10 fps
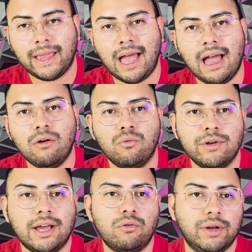a
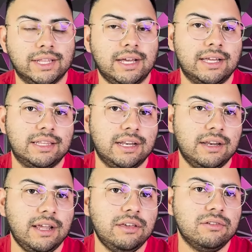una cuenta que
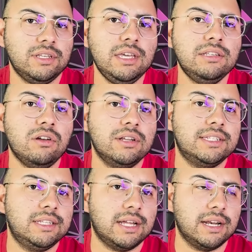tienen ellos y
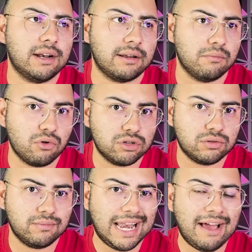solicitan el
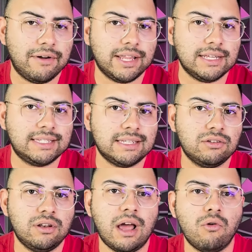reembolso. La verdad es que
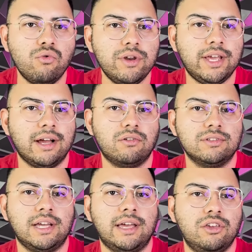eso es la única
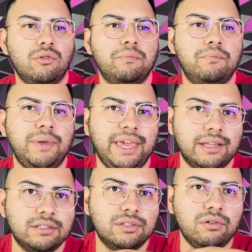cosa que yo
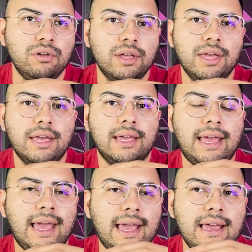pienso
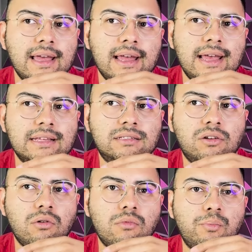que es
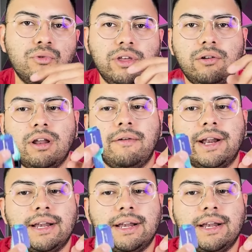como pudieron haber